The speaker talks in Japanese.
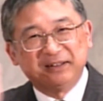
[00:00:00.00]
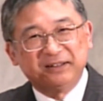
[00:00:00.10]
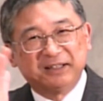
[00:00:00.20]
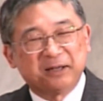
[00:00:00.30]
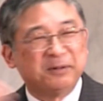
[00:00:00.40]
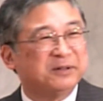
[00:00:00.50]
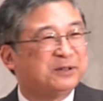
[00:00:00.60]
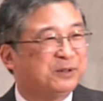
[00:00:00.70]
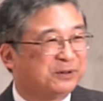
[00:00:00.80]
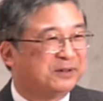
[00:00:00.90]
ダメで
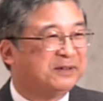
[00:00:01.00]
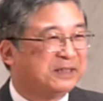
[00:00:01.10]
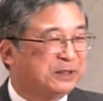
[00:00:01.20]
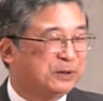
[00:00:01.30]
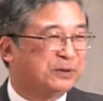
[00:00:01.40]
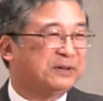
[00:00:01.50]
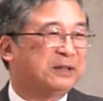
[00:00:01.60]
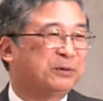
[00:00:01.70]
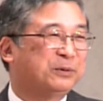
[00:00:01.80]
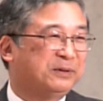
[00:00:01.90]
すよというふうな
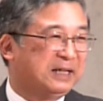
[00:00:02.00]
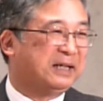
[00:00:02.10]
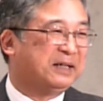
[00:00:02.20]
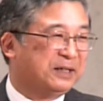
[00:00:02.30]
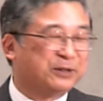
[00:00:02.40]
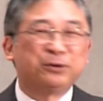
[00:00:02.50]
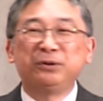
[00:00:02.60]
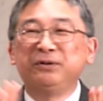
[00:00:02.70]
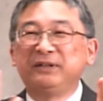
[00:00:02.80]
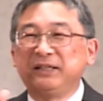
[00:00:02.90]
ことでそう
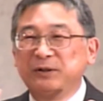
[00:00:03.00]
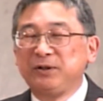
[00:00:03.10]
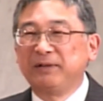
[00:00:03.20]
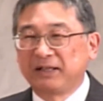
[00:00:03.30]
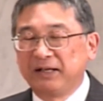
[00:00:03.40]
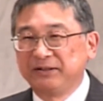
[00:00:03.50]
いうふうな祈りは